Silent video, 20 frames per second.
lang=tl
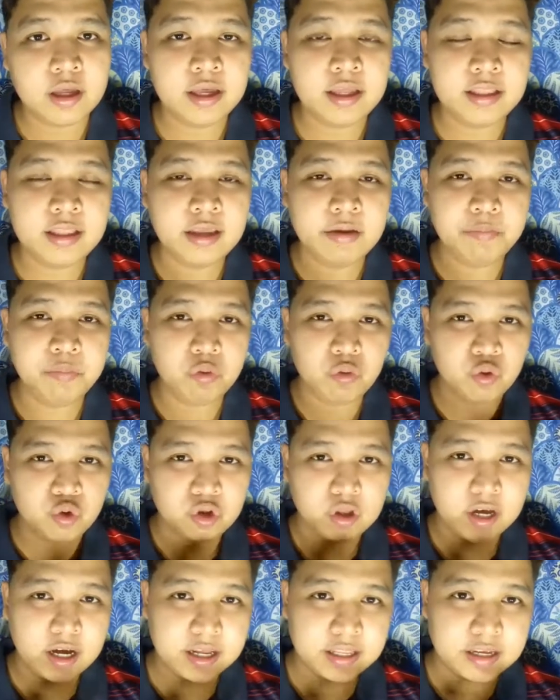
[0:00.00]
hindi po
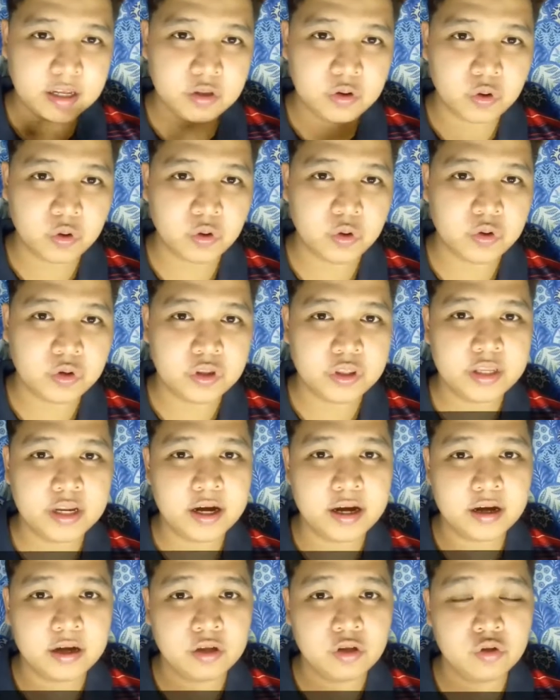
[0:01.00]
siya nanood
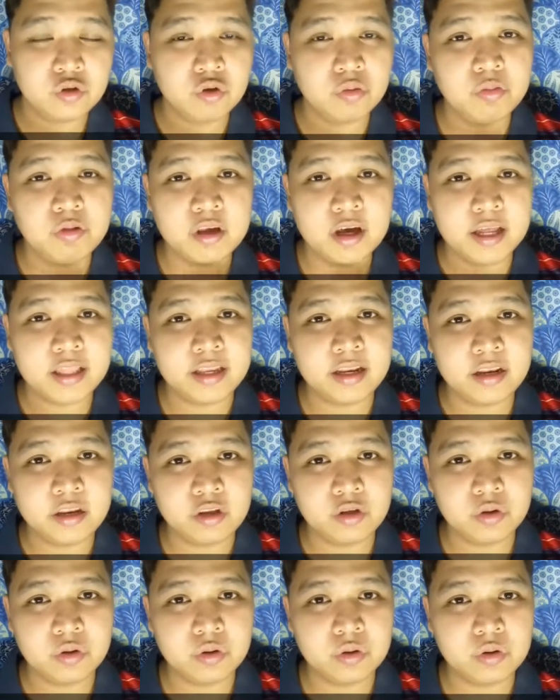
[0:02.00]
ng YouTube channel
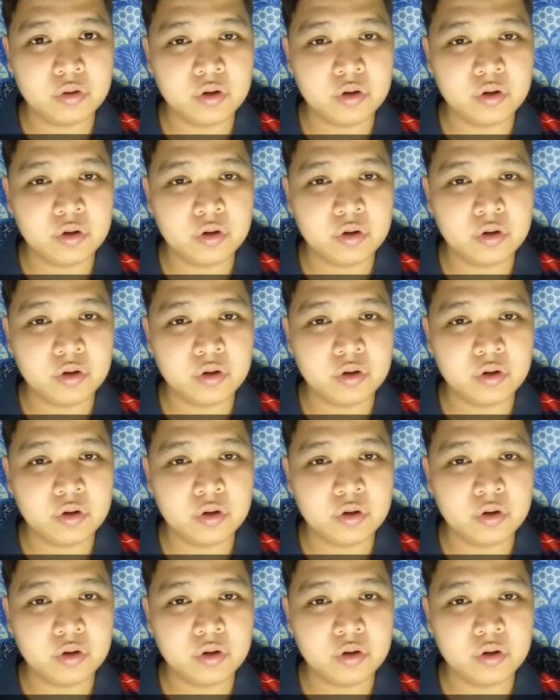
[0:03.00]
nyo.